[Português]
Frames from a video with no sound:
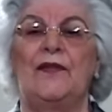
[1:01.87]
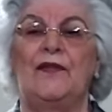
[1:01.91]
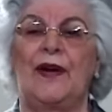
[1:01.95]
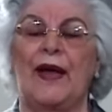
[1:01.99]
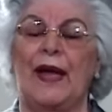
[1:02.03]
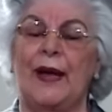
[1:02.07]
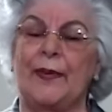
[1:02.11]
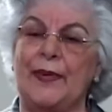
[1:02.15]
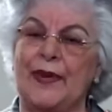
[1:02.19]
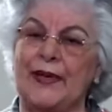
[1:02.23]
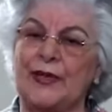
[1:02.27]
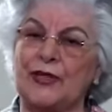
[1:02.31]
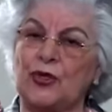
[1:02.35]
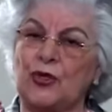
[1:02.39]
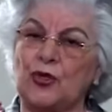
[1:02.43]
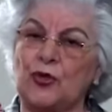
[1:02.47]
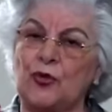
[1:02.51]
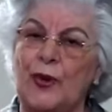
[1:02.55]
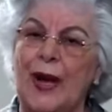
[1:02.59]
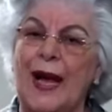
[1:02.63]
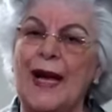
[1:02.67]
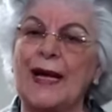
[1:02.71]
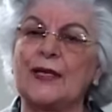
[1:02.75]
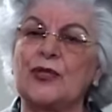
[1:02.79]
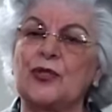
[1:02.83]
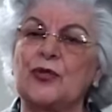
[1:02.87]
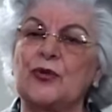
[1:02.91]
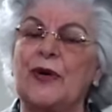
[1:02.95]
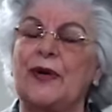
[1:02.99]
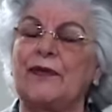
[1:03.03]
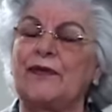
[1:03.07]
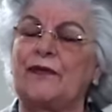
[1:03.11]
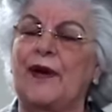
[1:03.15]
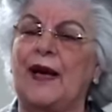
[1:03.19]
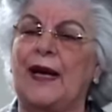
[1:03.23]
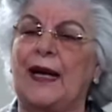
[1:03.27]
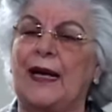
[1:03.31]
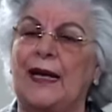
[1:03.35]
vai abençoar a
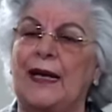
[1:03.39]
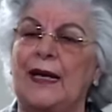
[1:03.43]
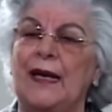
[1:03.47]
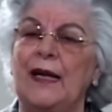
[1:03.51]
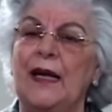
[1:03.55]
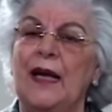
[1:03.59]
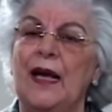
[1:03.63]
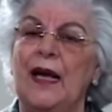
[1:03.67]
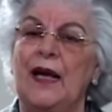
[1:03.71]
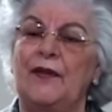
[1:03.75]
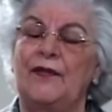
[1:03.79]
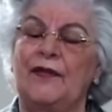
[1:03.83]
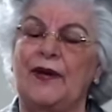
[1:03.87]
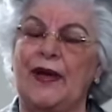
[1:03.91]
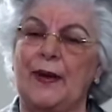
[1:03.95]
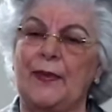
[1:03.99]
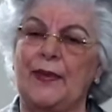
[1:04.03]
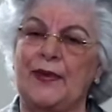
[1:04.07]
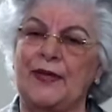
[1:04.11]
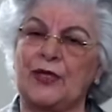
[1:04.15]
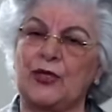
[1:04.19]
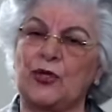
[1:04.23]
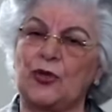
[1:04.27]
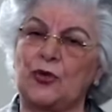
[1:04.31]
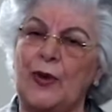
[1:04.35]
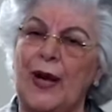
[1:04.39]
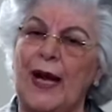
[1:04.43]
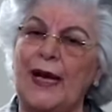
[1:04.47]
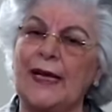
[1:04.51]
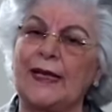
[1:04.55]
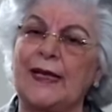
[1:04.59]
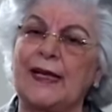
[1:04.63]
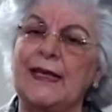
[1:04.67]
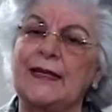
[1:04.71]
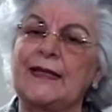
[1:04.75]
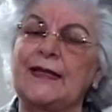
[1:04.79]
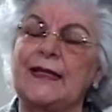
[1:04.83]
sua fala, vai abençoar e